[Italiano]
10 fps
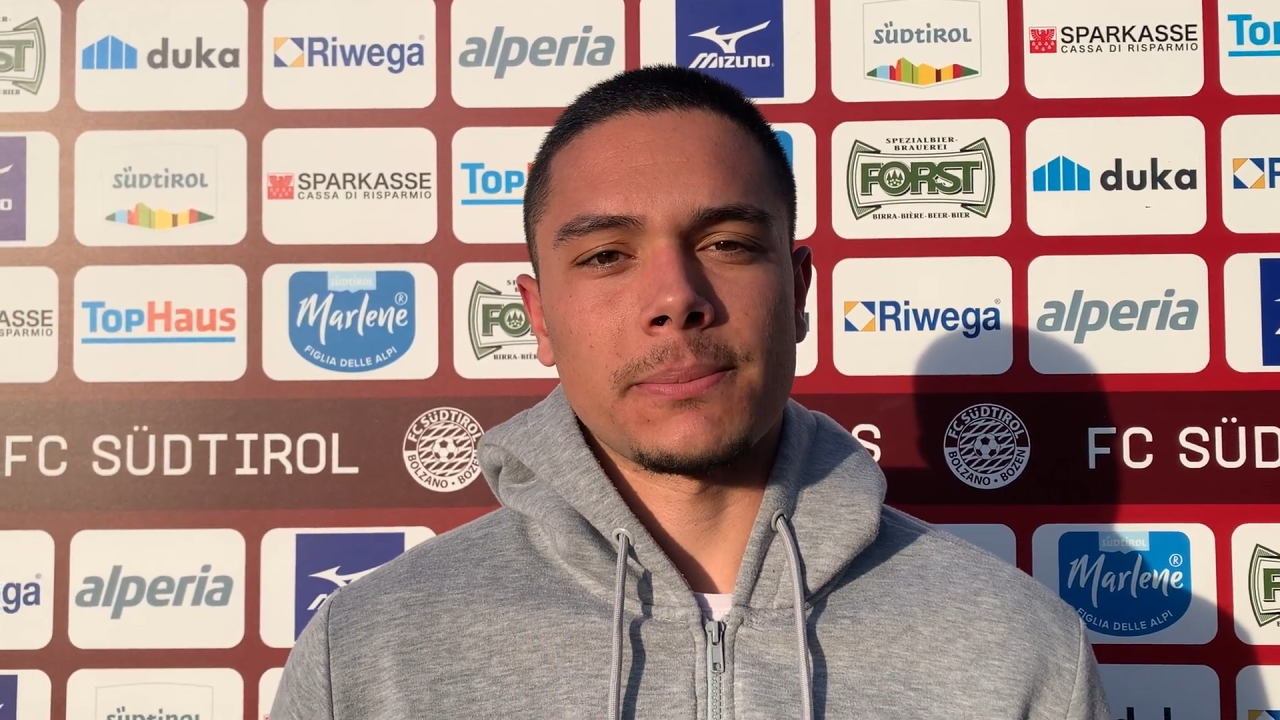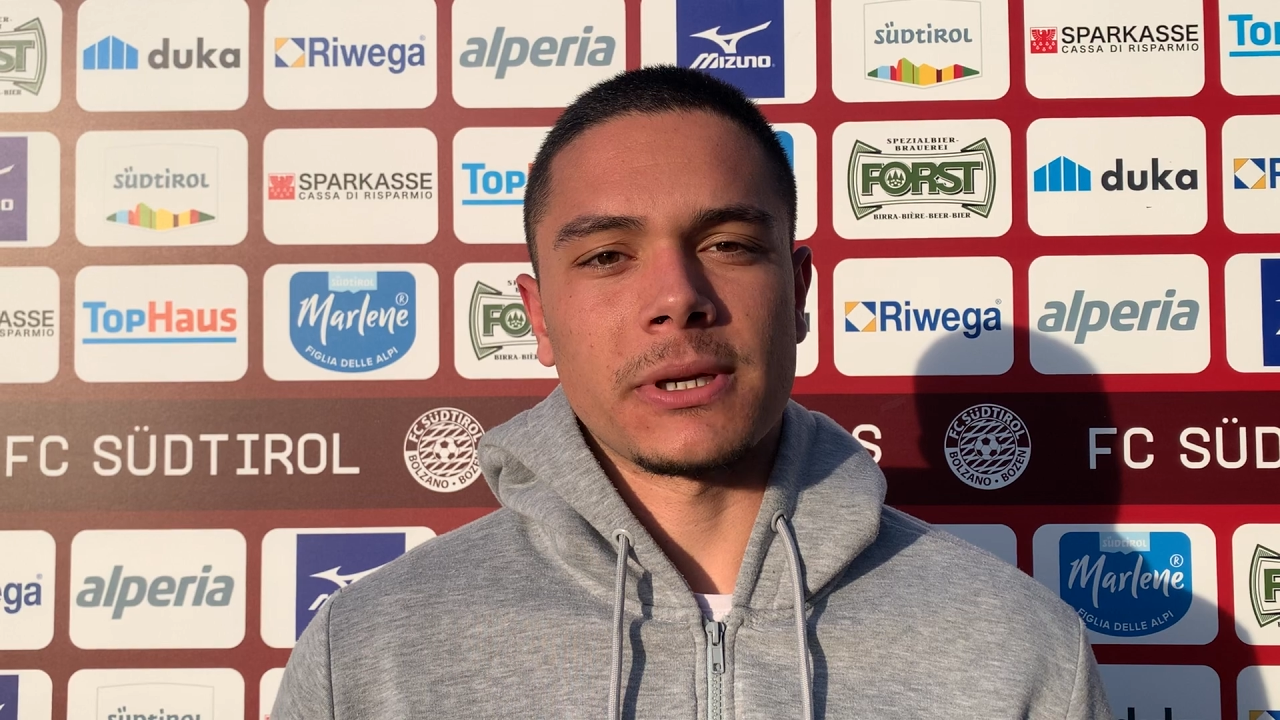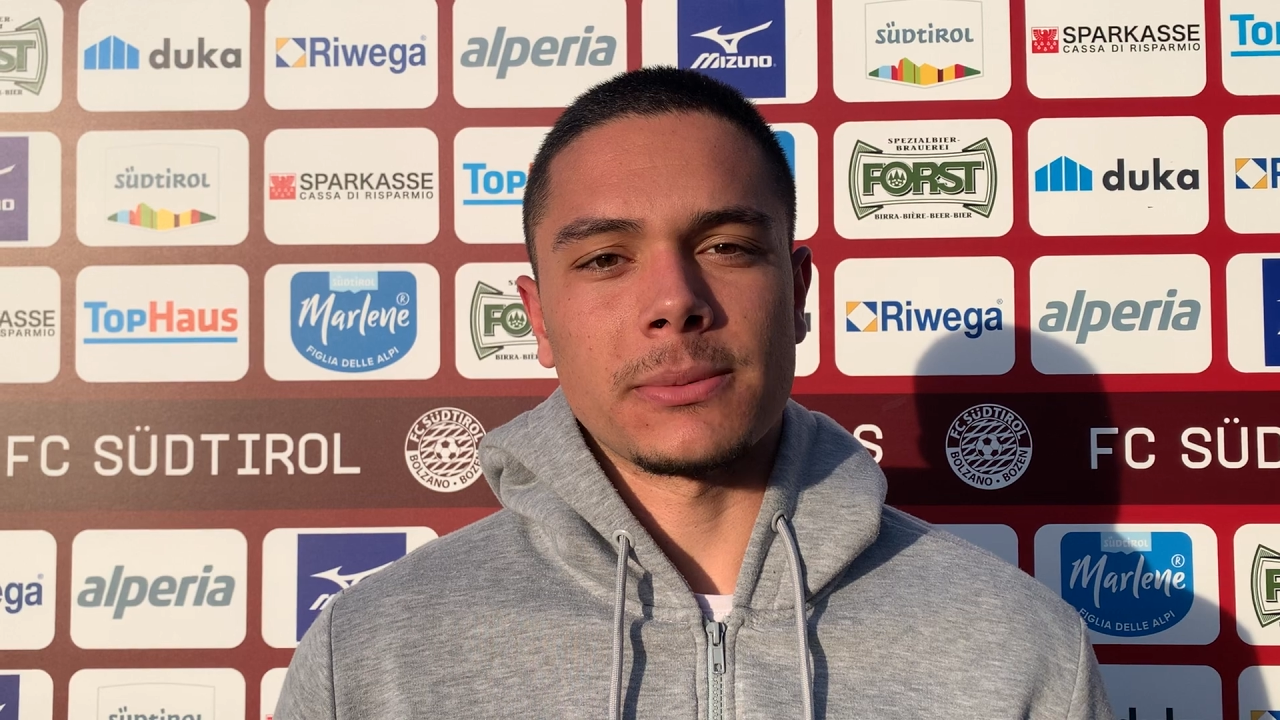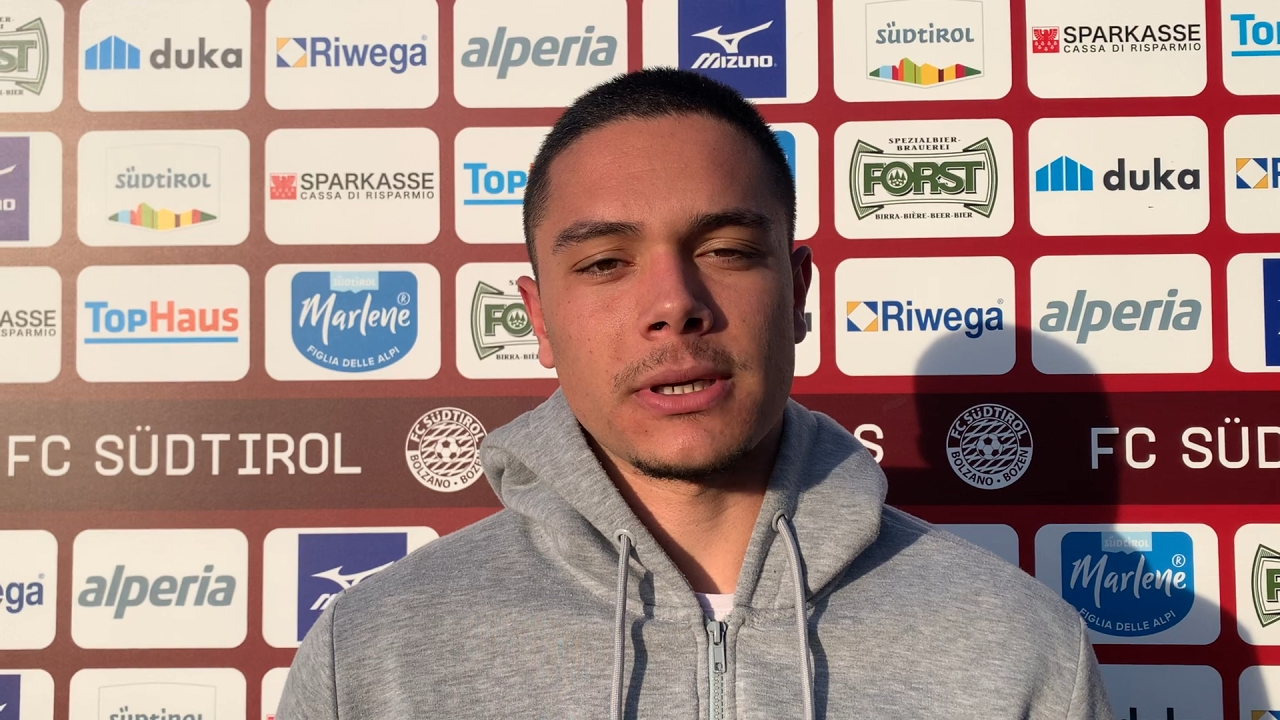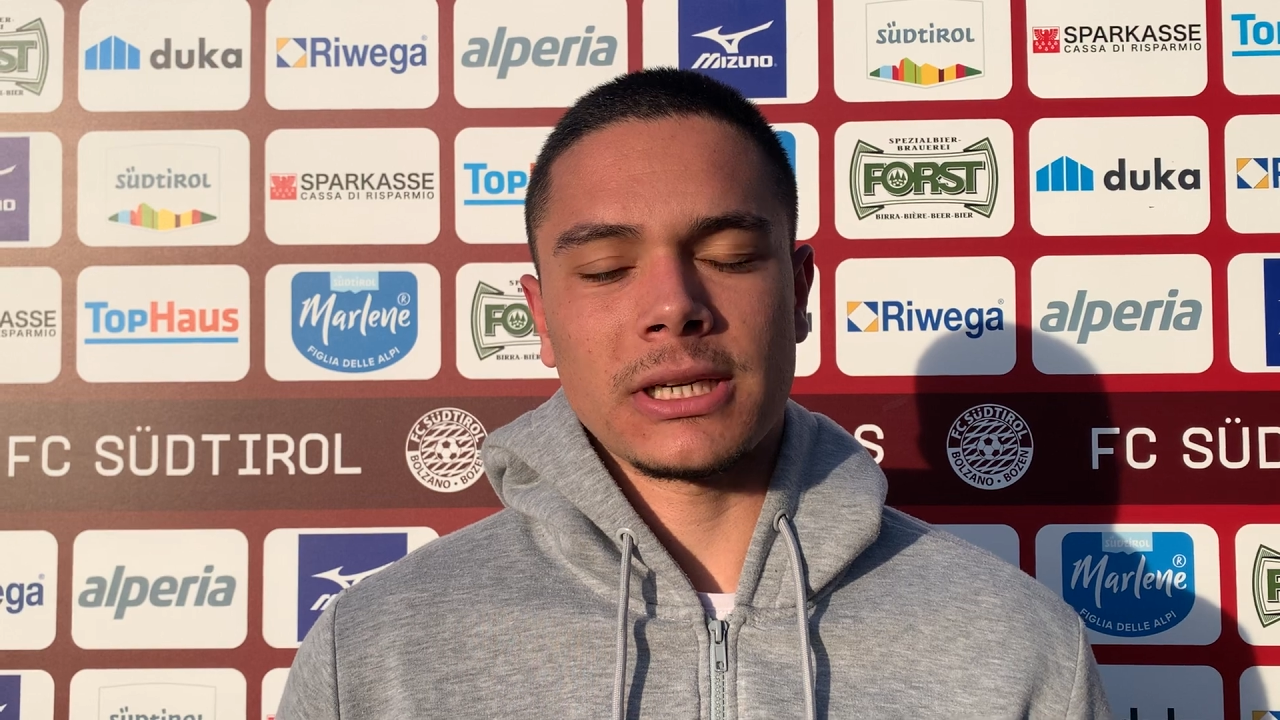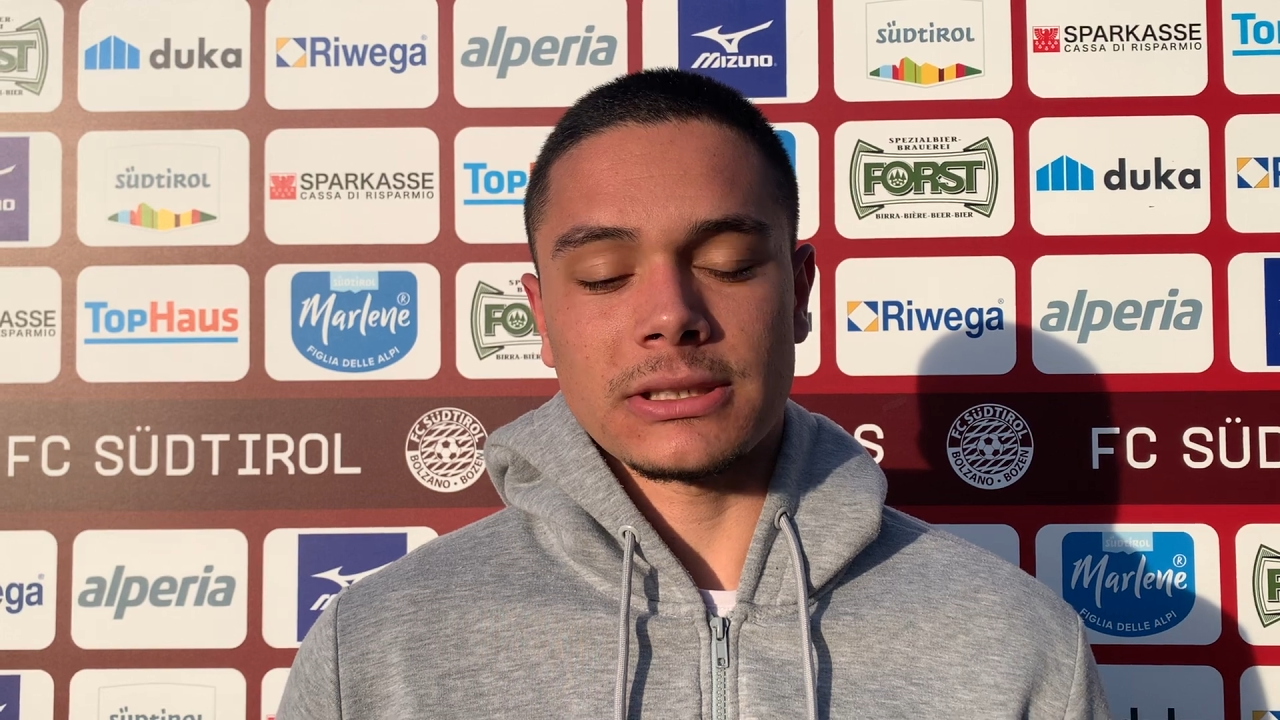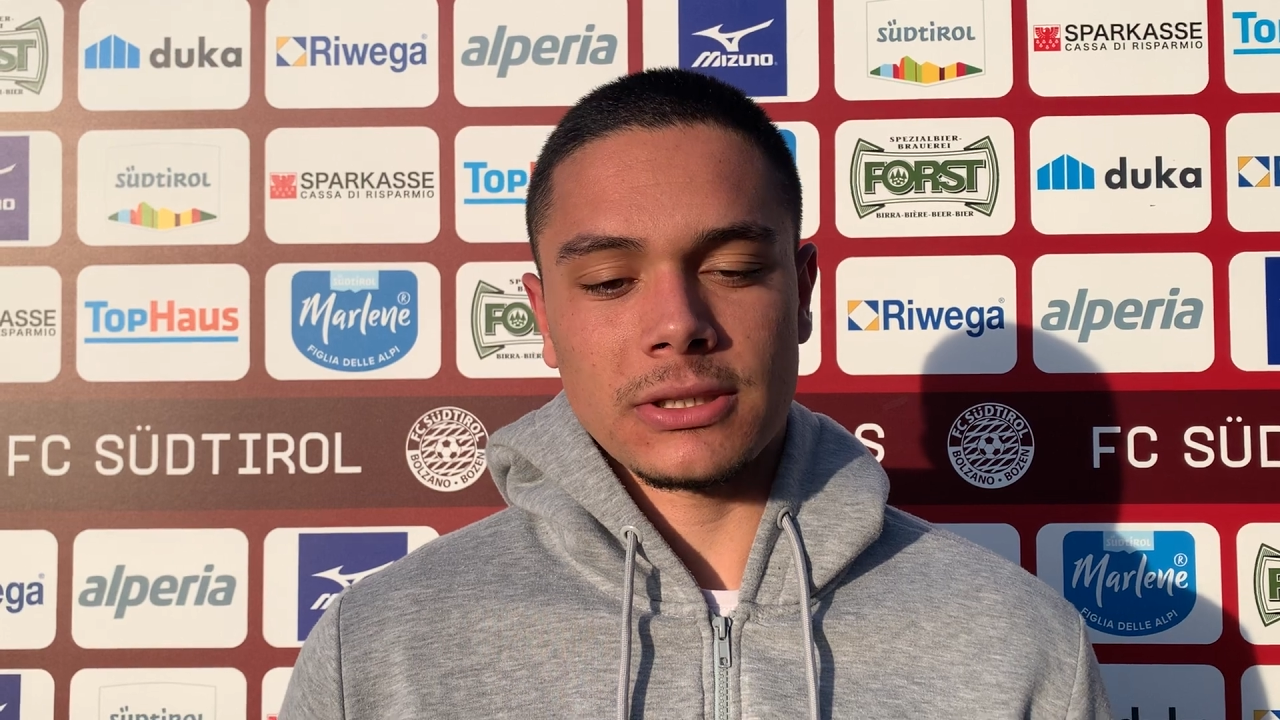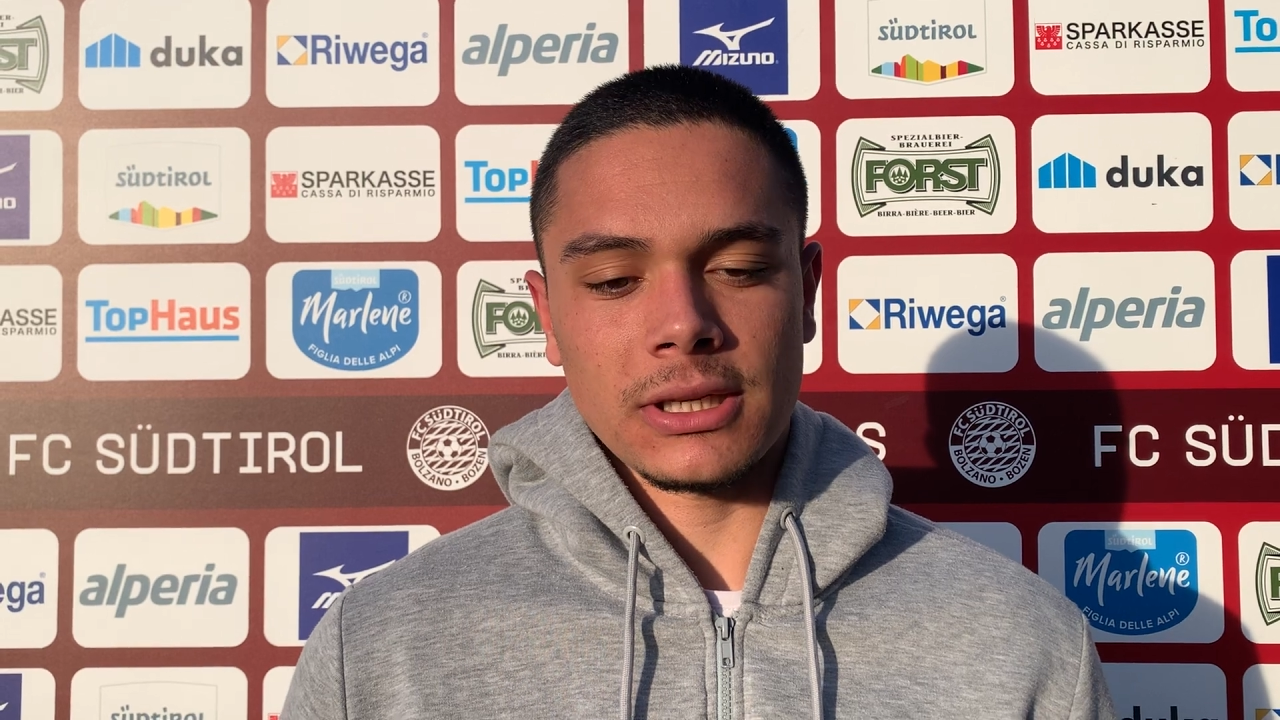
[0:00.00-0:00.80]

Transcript: prima in,